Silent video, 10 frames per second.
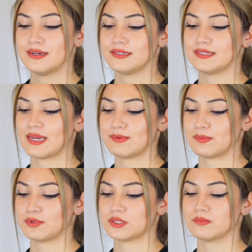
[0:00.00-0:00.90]
Die kennt ihr
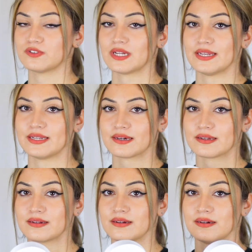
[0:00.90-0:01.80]
bestimmt von
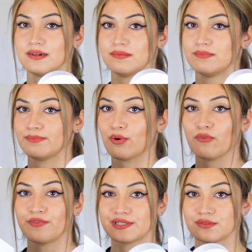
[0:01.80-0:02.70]
anderen ähm,
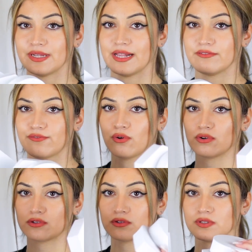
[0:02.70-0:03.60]
professionellen
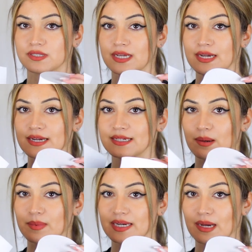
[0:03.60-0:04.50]
Fotos.
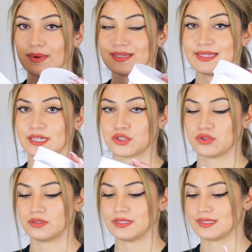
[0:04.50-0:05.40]
Damit kann man sehr
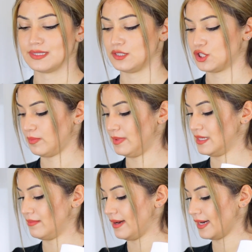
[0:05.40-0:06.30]
schön ästhetische
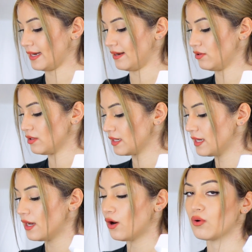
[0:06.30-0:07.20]
Bilder machen auch.
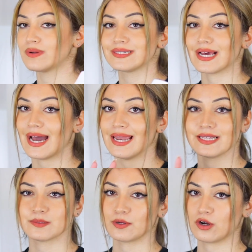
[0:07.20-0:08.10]
Und
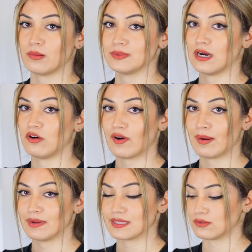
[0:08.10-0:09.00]
alles bekommt ihr auf
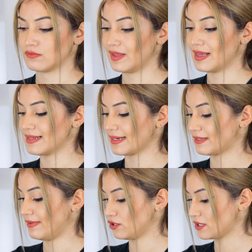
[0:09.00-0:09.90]
Amazon. Wie gesagt, ich
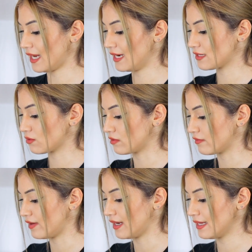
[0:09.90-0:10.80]
werde euch alles unten
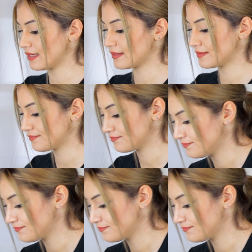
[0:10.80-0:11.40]
verlinken.